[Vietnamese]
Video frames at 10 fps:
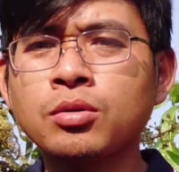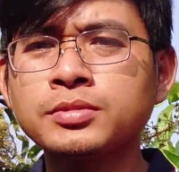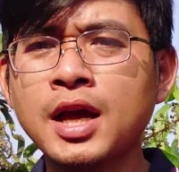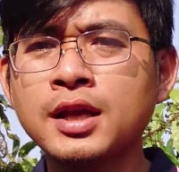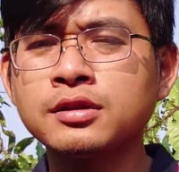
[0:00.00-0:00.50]
chúng
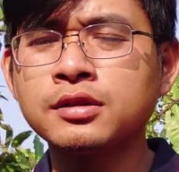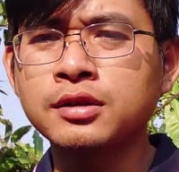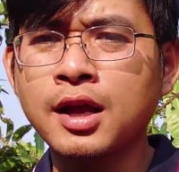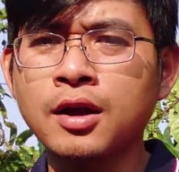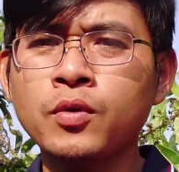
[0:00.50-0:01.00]
ta
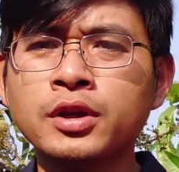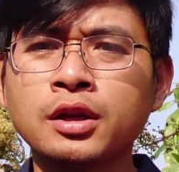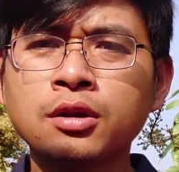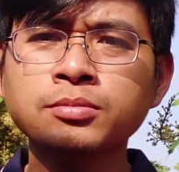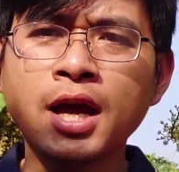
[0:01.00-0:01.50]
thường là quyết
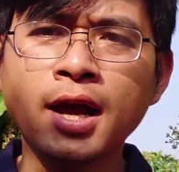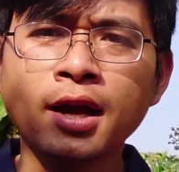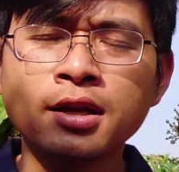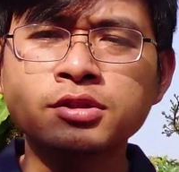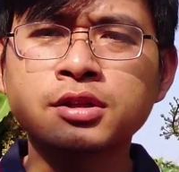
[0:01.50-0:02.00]
định chúng ta
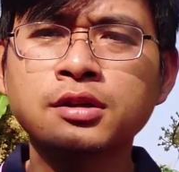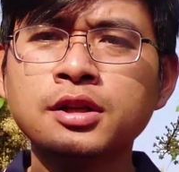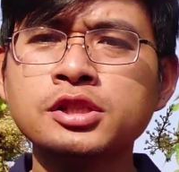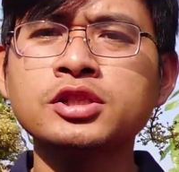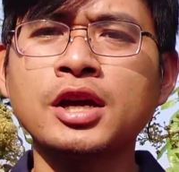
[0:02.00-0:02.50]
xử
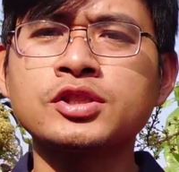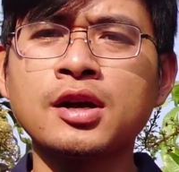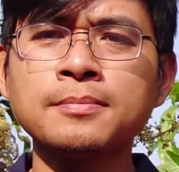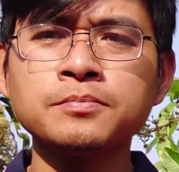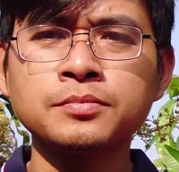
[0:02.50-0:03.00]
lý xài
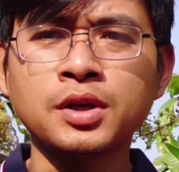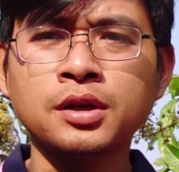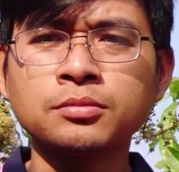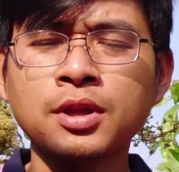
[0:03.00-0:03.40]
sớm Ờ,